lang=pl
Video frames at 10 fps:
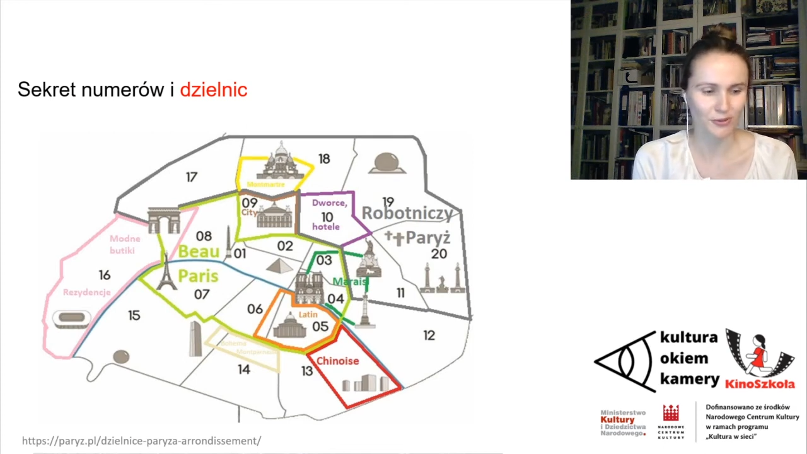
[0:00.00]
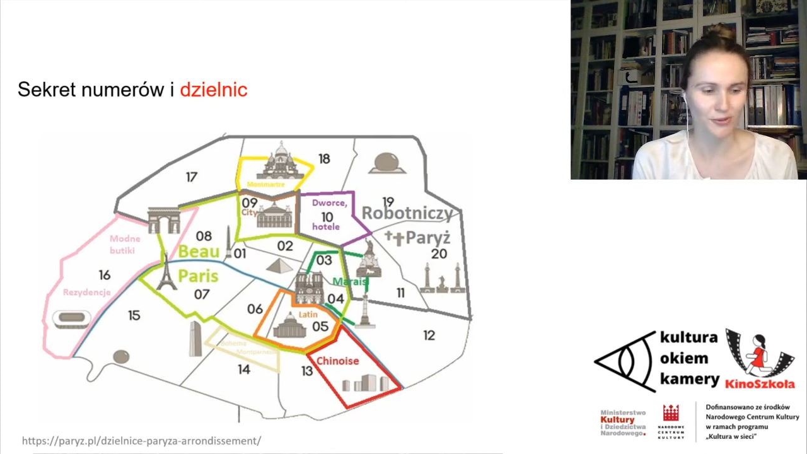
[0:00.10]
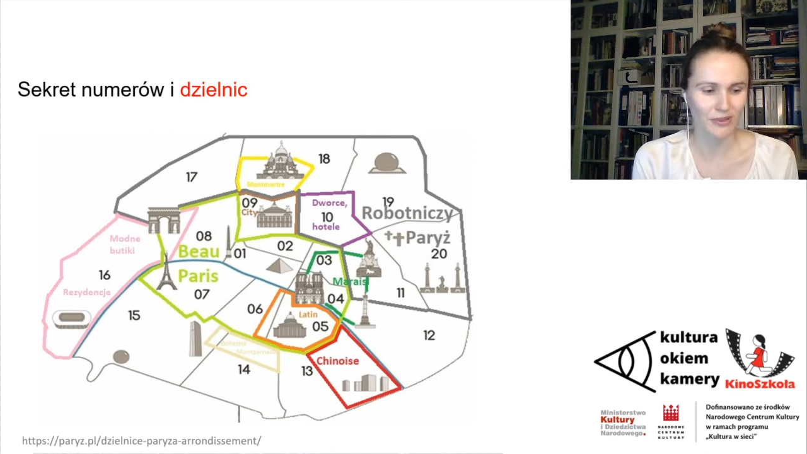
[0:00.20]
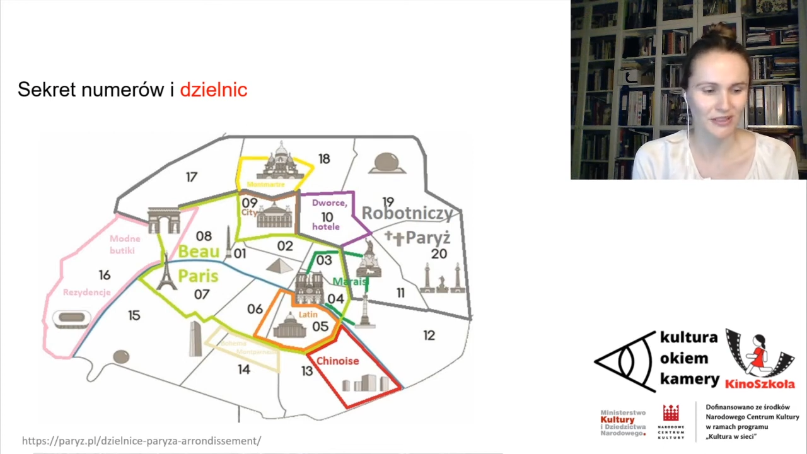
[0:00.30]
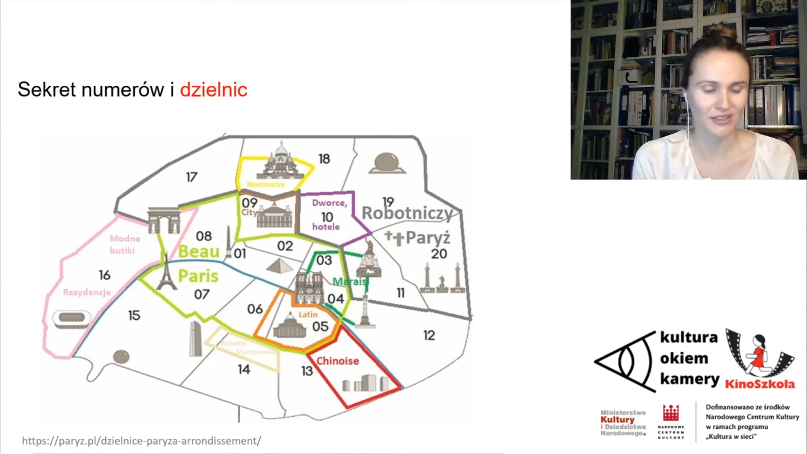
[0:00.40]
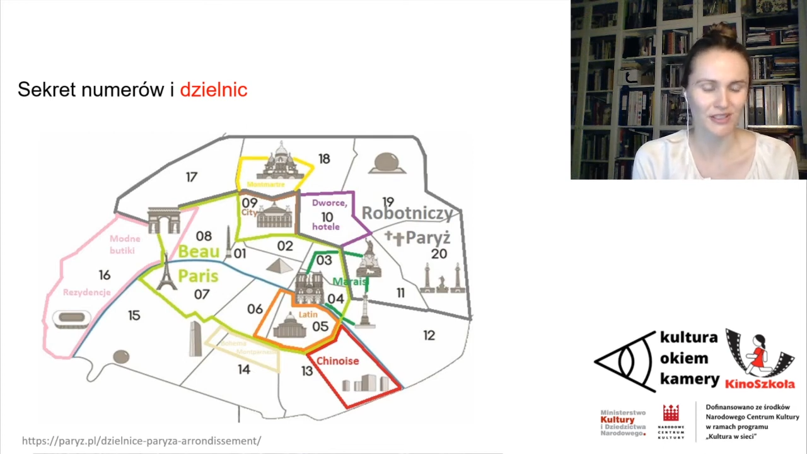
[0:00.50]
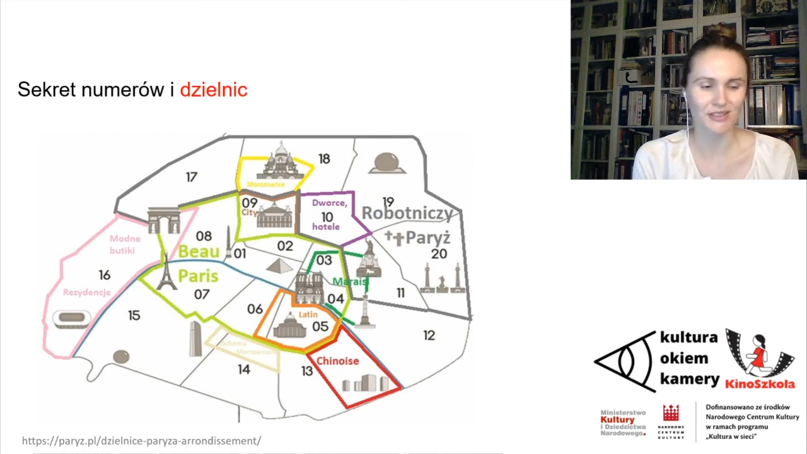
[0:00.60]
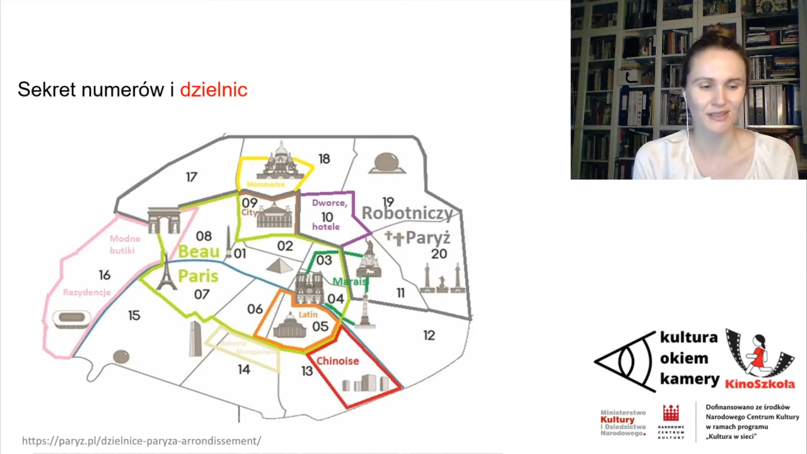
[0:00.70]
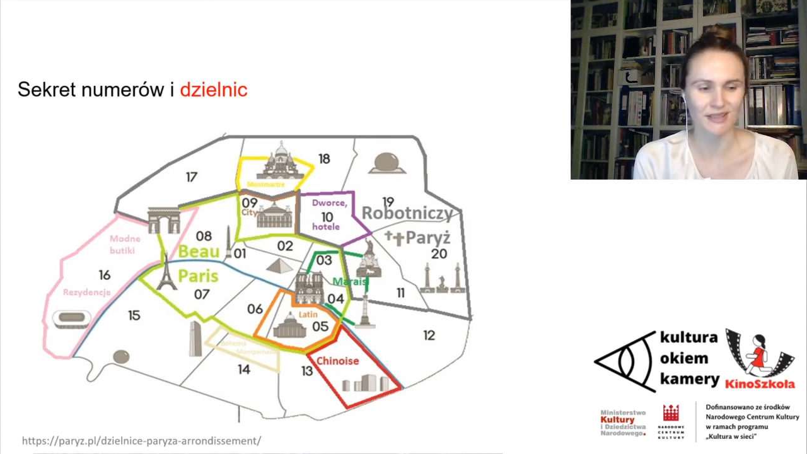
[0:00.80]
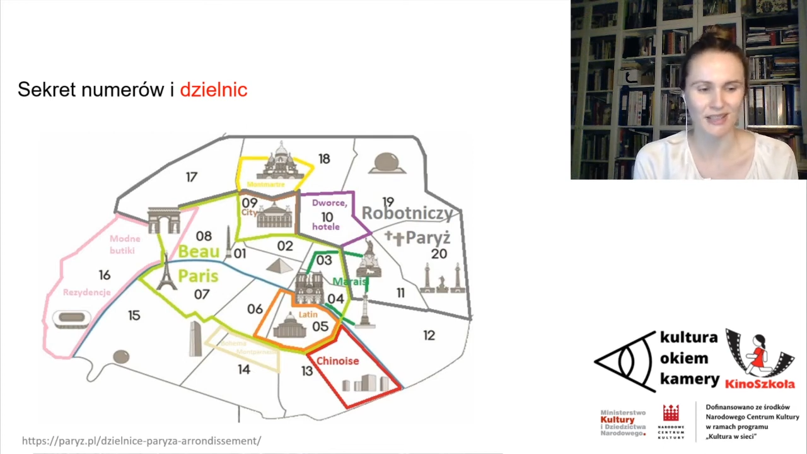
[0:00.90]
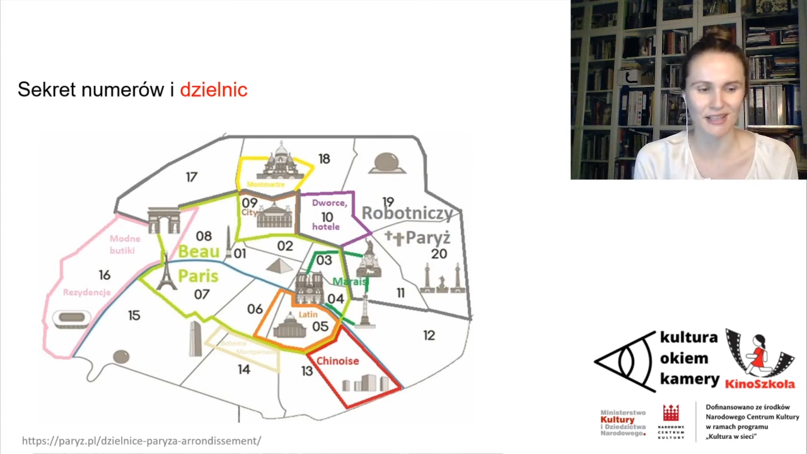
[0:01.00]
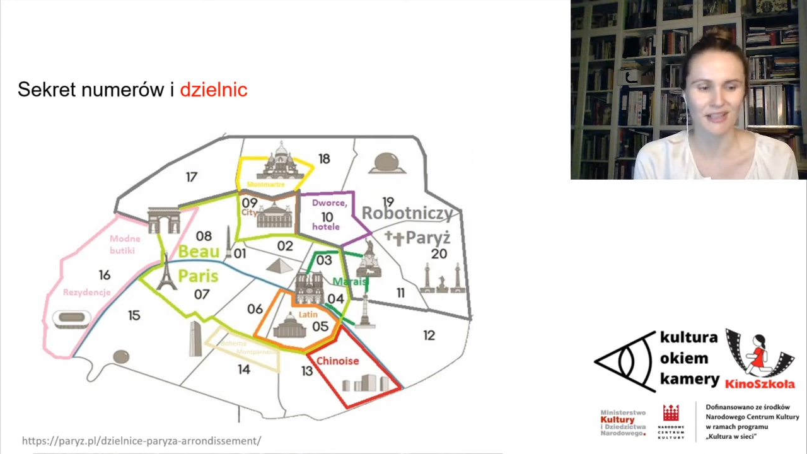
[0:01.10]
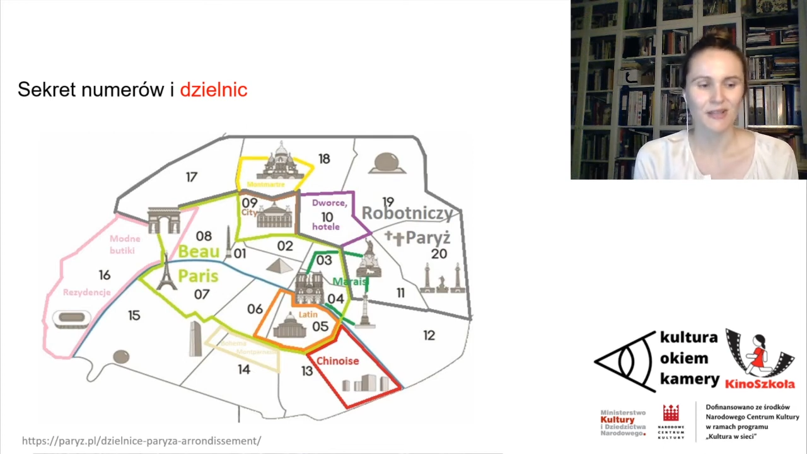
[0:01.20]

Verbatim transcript: która dzielnica